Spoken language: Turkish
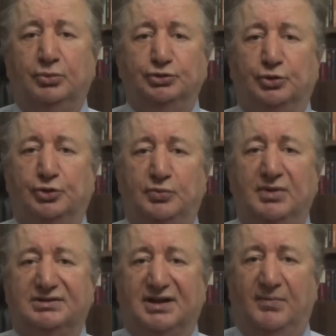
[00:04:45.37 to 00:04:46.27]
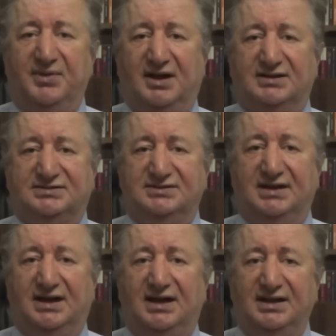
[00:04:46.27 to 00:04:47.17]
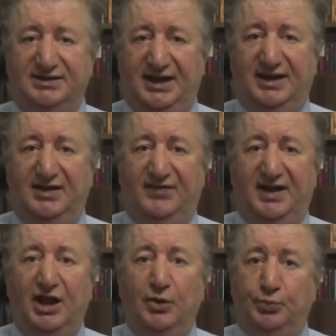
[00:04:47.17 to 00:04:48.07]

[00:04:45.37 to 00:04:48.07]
Bu durum tabiatıyla yeni ve